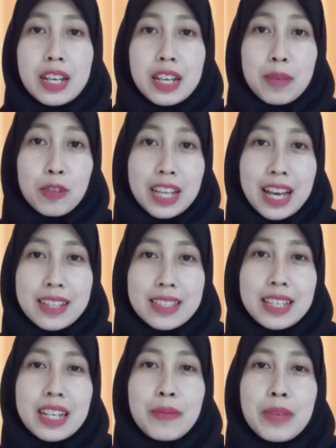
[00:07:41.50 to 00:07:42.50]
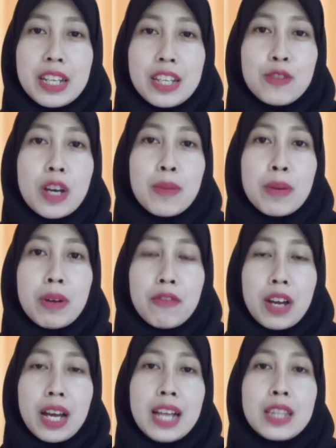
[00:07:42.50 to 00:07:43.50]
Kemudian si krim ini juga
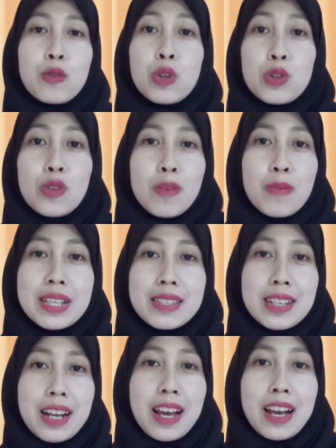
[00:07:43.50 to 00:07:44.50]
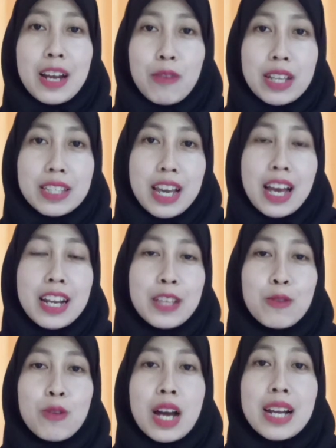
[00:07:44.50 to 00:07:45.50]
bermanfaat untuk mencerahkan wajah dan
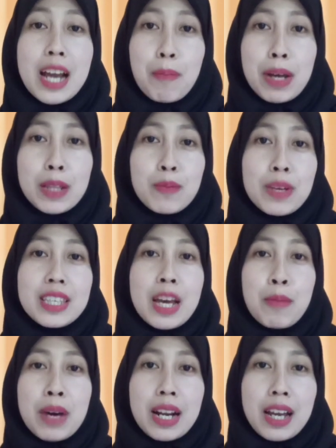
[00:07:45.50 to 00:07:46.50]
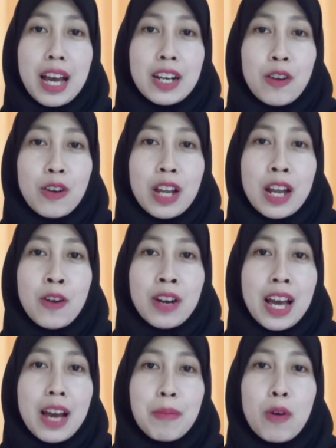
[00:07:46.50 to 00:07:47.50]
juga dapat menyamarkan
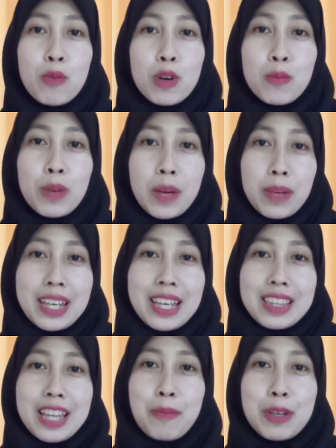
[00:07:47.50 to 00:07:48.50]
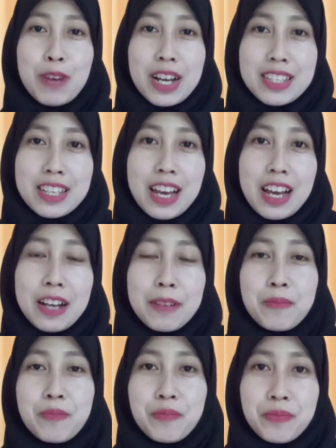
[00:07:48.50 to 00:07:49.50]
noda-noda maupun plek-plek hitam di wajah
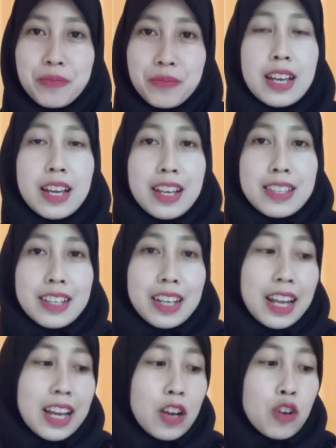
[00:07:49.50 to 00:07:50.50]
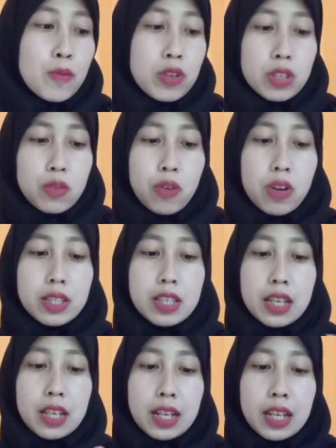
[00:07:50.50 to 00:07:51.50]
sekarang aku mau swatch
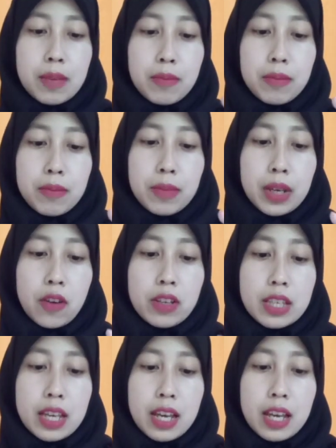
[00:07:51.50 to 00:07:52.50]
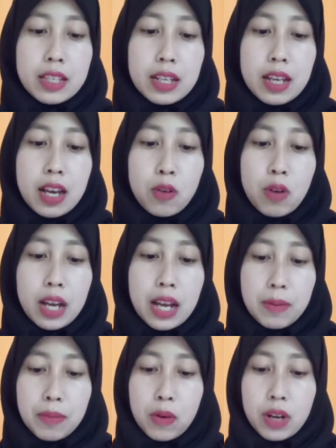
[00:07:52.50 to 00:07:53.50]
si krim mekonya jadi aku
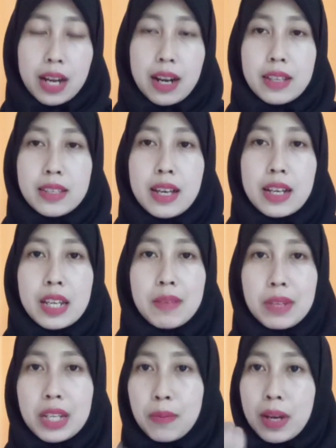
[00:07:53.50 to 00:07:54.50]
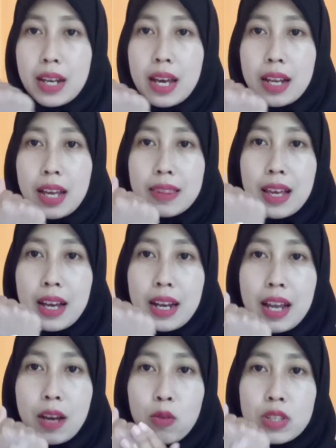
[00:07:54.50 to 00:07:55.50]
akan bawakan aja krim ini pada area tangan
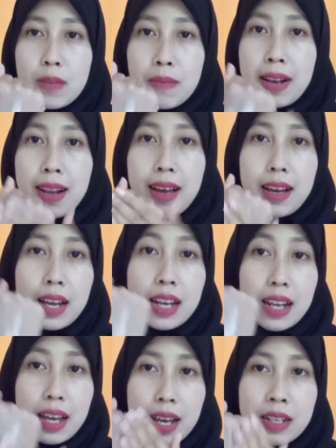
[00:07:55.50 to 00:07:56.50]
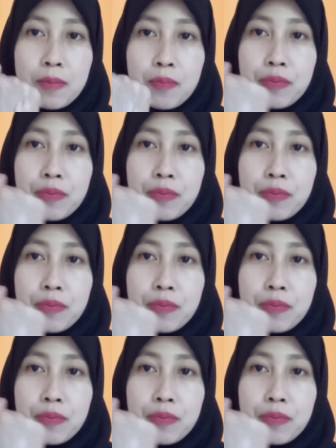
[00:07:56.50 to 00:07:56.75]
aku sebelah kanan